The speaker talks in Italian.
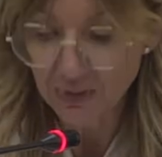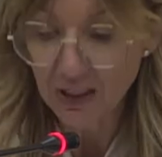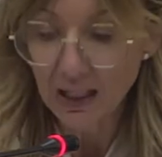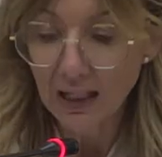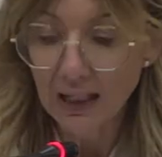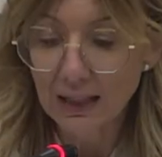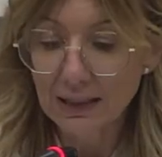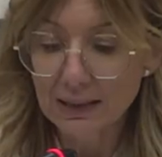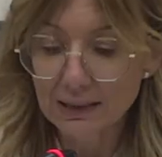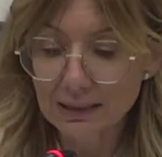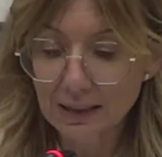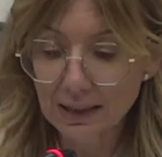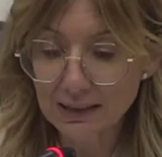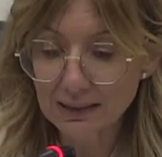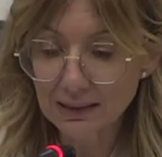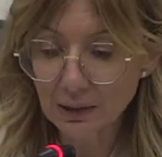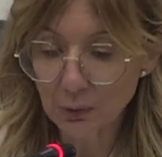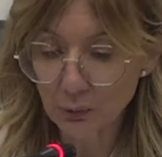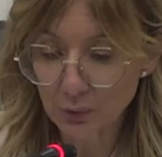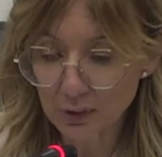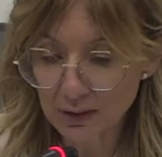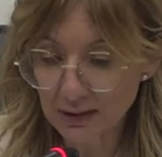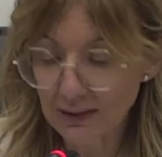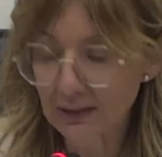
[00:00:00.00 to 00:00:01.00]
Una
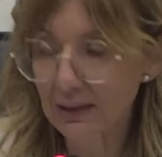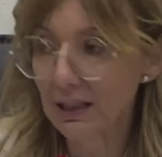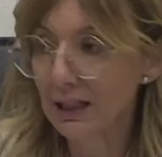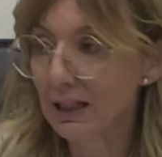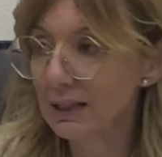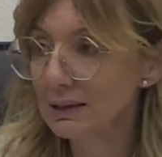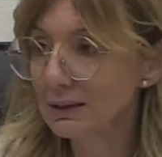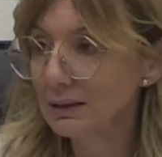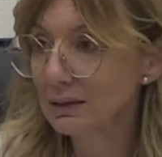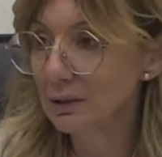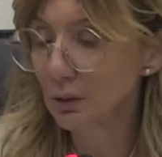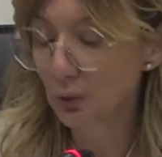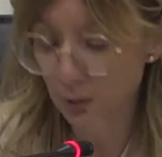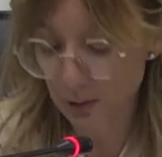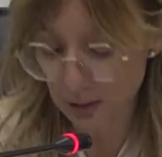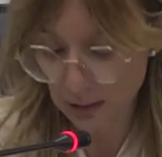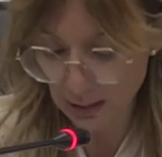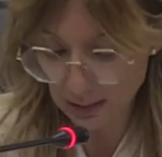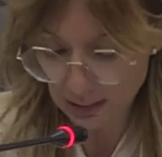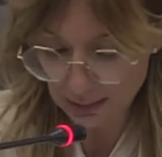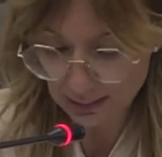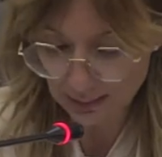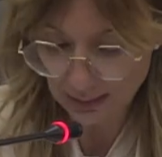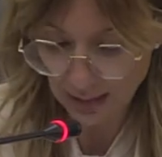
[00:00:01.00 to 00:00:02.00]
iniziativa che punta
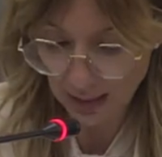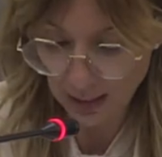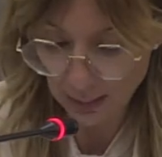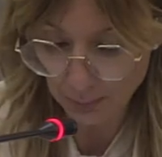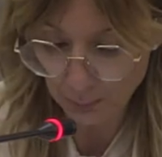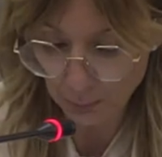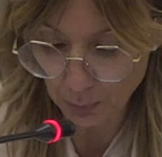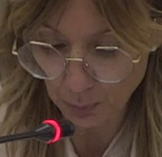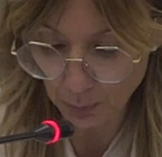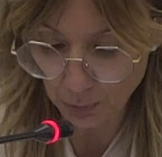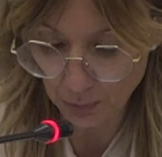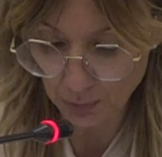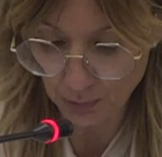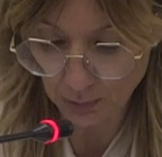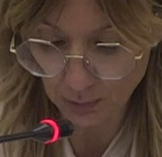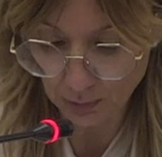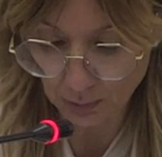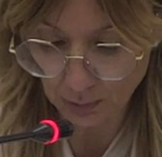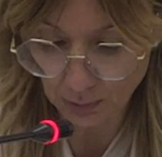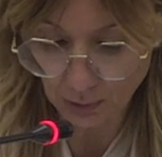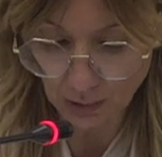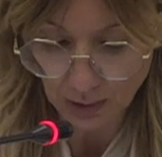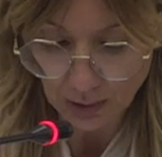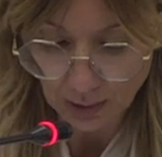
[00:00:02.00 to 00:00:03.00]
anche a rafforzare
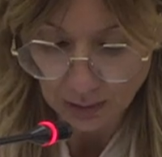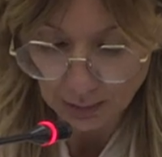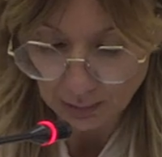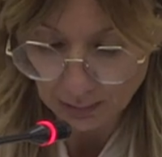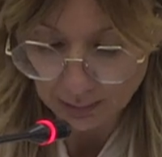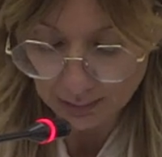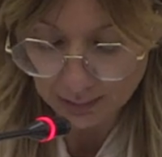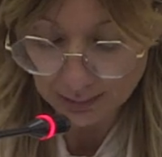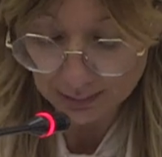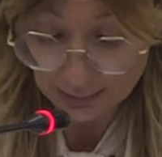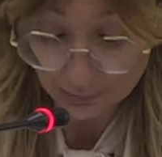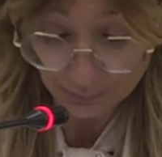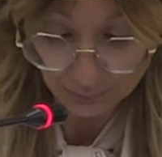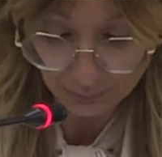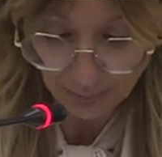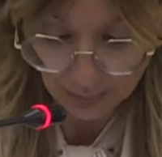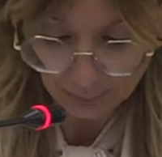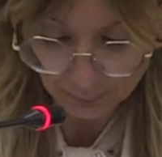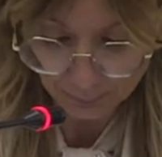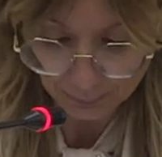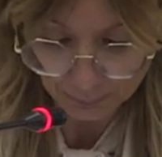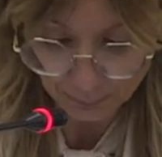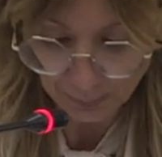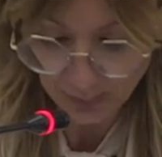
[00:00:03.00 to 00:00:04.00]
il rapporto di
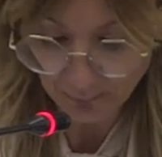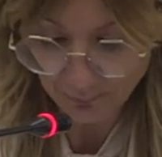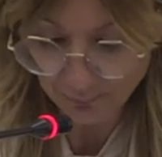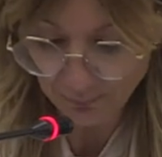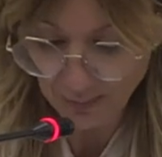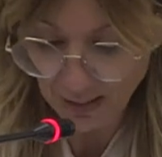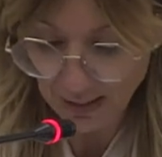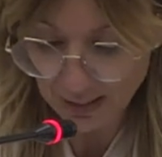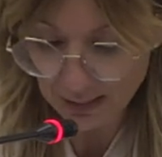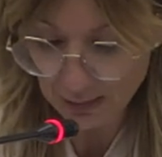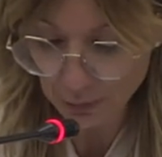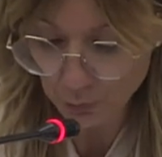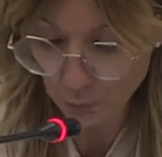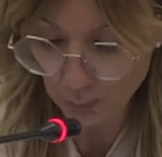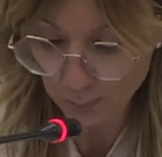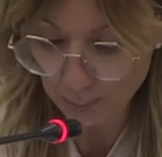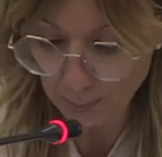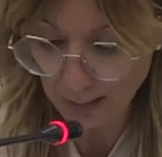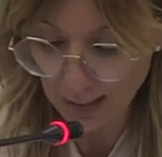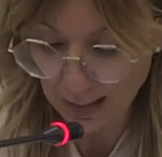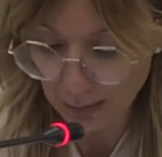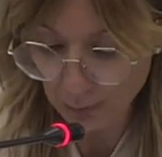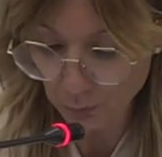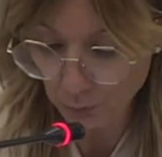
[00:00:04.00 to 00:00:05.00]
collaborazione tra scuola
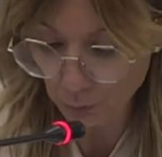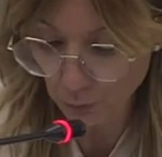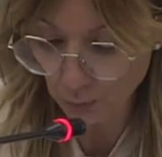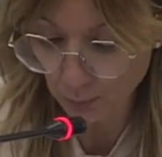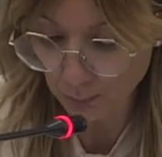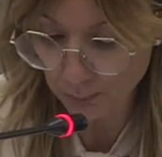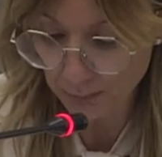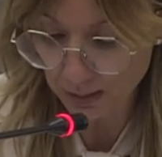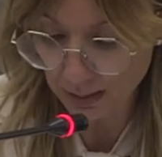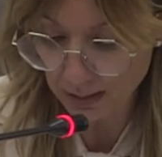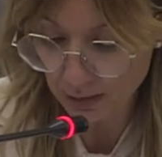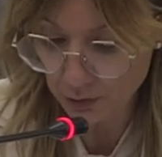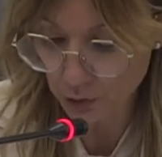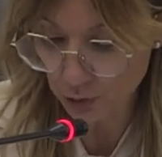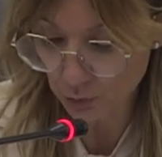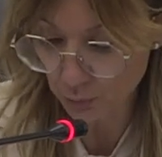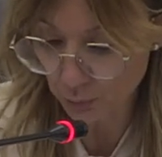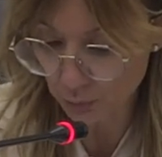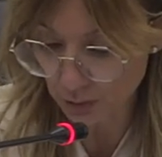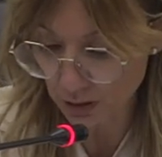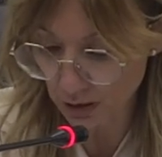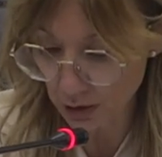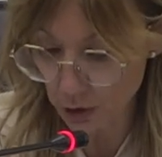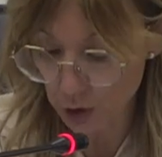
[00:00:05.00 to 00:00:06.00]
e famiglia,
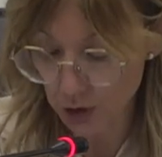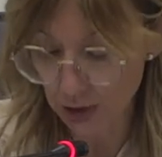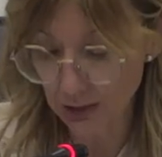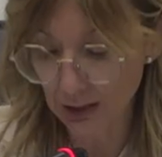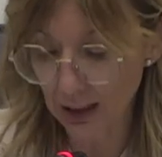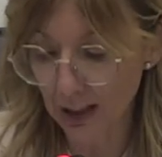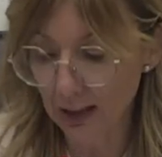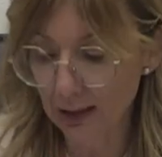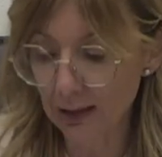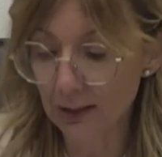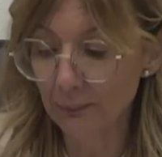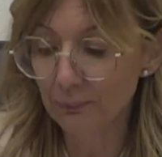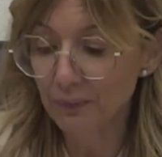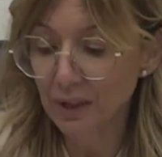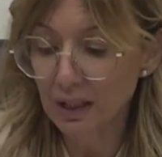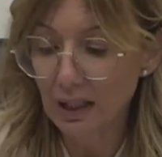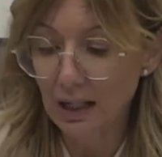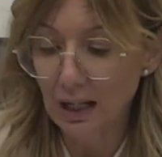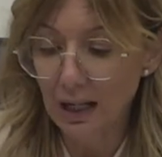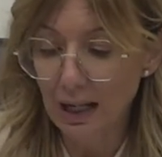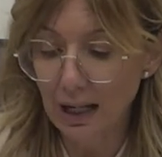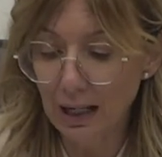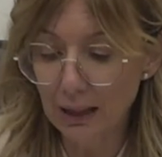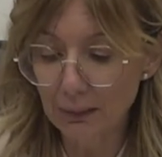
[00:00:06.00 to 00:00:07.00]
aiutando tutti ad
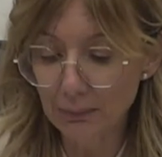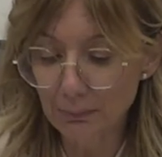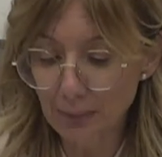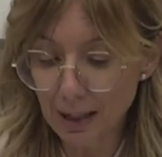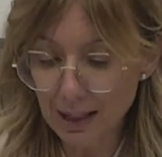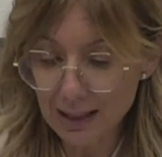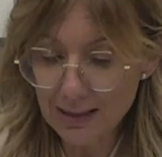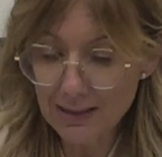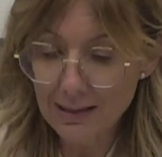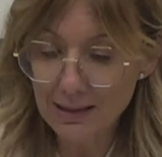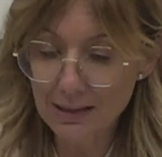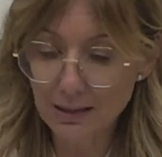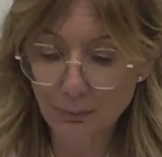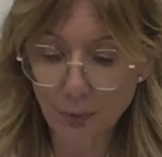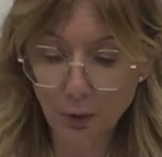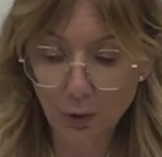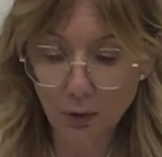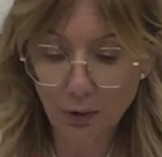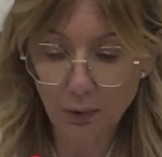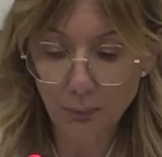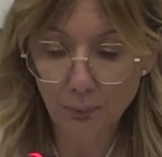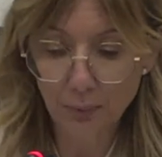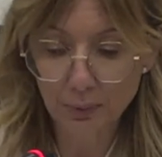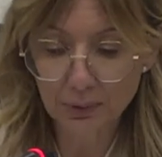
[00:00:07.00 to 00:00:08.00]
affrontare e
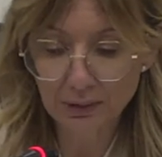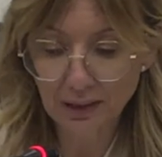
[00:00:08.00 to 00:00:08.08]
risolvere